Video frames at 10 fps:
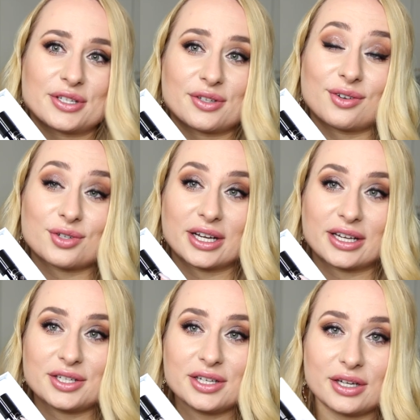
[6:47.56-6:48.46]
często noszę
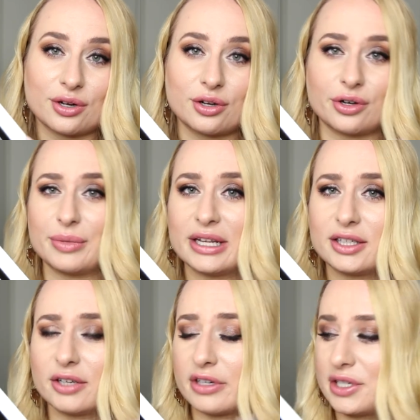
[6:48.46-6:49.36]
jakieś inne kolory
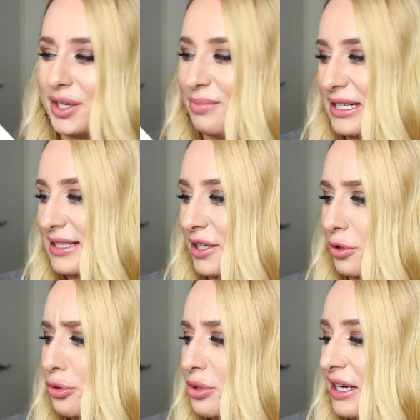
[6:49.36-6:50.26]
mięte, właśnie niebieski,
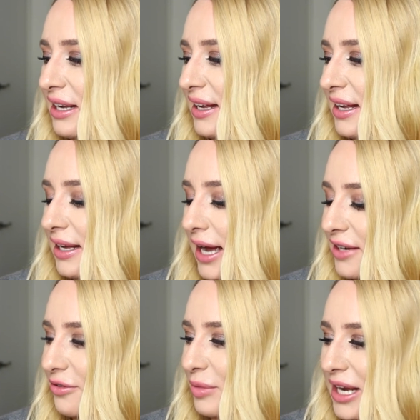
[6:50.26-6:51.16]
róż,
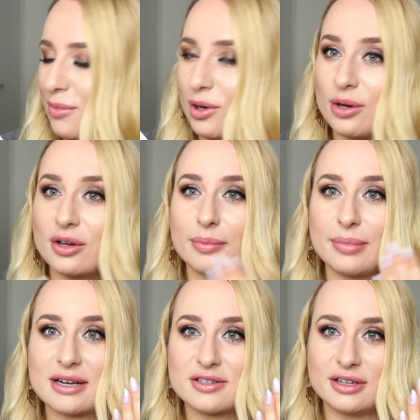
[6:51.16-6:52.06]
ale wybrałam kolor
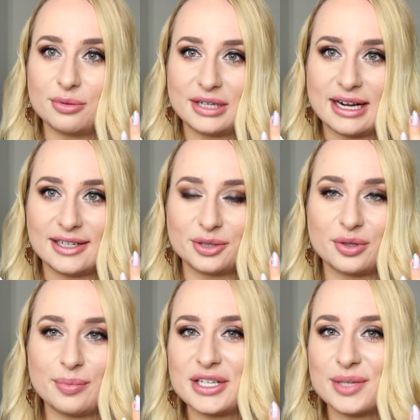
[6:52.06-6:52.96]
bardzo neutralny,
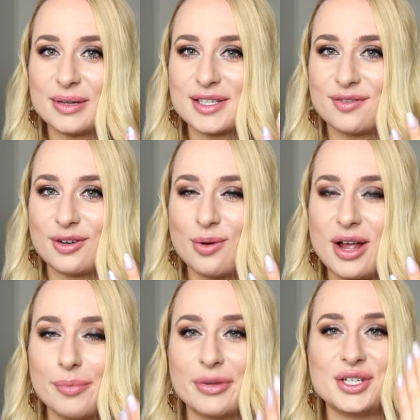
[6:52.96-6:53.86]
który będzie pasował,
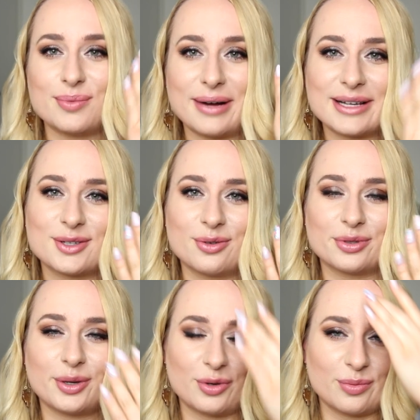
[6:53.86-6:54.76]
będzie bazą
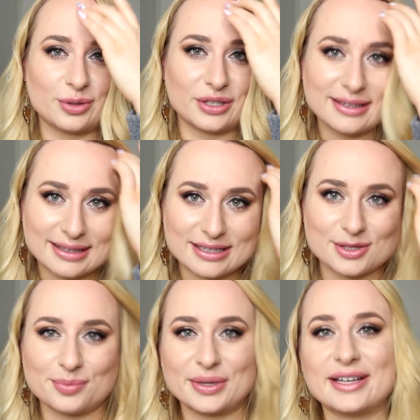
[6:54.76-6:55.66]
dobrą pod inne
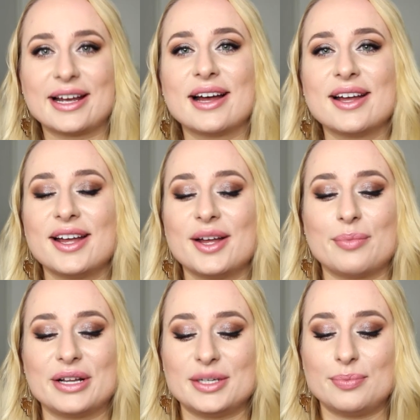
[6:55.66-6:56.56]
zdobienia,
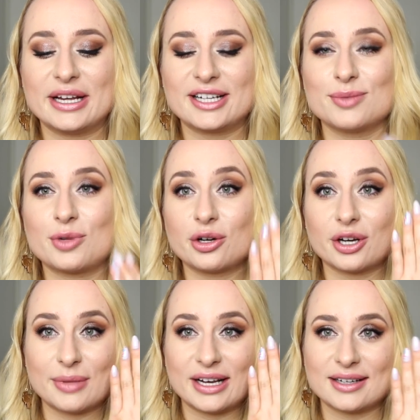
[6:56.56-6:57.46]
będzie pięknym
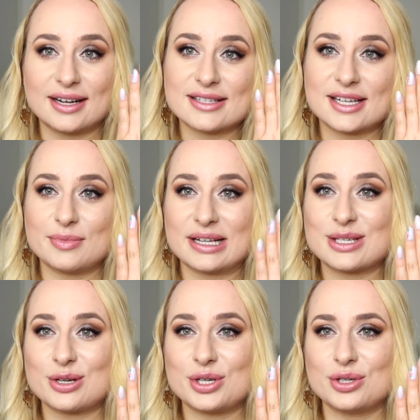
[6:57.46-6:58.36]
kolorem eleganckim na
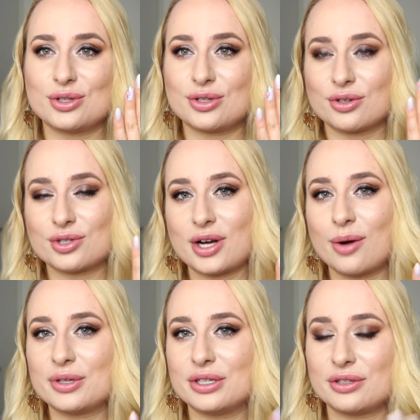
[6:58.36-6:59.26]
co dzień, czy to do
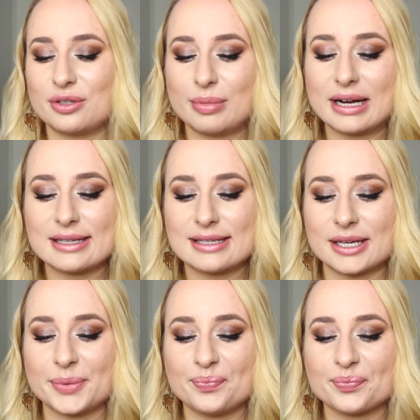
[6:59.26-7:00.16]
szkoły, czy to do
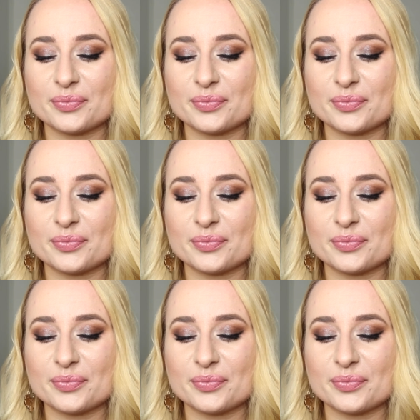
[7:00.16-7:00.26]
pracy